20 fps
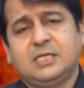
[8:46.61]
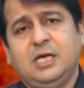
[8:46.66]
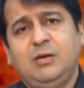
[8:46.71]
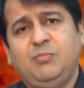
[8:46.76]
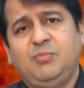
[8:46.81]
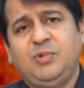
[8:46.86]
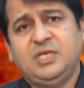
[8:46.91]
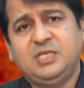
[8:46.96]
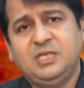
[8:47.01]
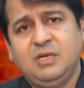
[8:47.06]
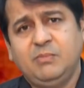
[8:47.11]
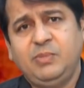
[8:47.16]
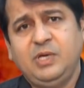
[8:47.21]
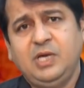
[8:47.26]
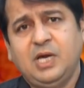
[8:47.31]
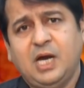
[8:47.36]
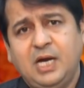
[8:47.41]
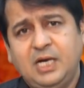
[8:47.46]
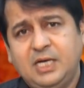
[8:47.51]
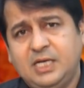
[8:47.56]
से
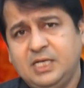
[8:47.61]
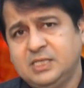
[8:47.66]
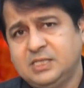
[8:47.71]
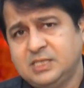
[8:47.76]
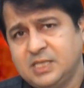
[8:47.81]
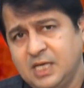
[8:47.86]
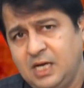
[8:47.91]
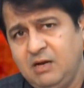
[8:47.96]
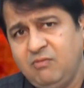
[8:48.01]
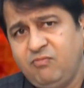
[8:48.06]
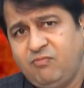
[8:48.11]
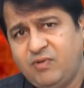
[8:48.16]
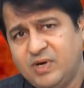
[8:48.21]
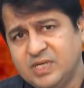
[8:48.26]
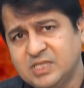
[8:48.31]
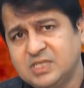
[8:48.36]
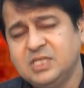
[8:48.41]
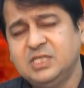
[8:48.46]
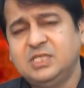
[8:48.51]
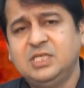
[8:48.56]
बीजेपी आईटी सेल
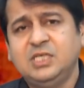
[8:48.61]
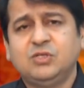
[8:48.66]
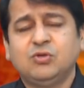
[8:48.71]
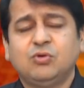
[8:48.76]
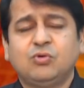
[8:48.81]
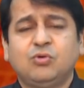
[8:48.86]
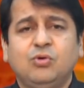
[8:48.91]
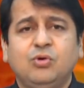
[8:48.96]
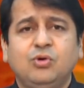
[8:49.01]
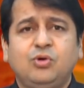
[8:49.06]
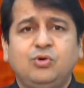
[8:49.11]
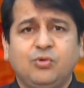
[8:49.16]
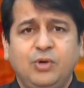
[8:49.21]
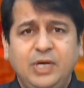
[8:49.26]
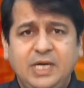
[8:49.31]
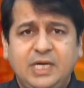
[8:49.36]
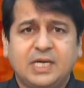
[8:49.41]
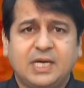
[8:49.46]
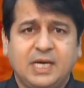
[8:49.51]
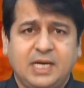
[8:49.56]
फर्जी चीज़ों को
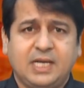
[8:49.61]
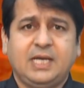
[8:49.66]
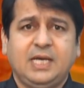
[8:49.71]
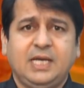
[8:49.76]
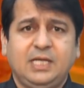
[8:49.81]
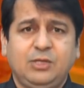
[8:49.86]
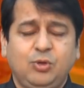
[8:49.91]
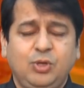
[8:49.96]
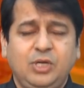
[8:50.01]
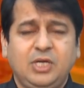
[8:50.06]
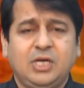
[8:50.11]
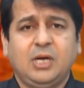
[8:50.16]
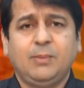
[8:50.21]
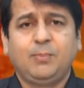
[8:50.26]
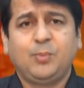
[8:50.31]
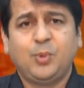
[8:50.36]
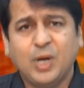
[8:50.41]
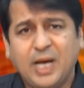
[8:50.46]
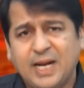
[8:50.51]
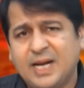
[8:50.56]
ट्वीट करके जो इनका
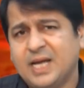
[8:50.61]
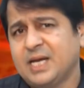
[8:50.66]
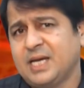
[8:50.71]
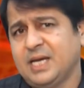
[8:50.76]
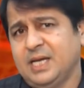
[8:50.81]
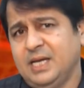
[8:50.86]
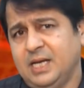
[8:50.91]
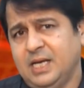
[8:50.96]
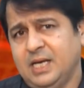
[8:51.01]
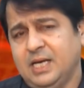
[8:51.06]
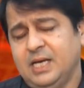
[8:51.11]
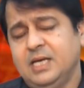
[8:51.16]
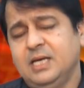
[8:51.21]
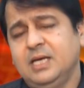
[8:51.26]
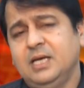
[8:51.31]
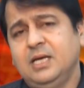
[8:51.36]
पुराना खेल है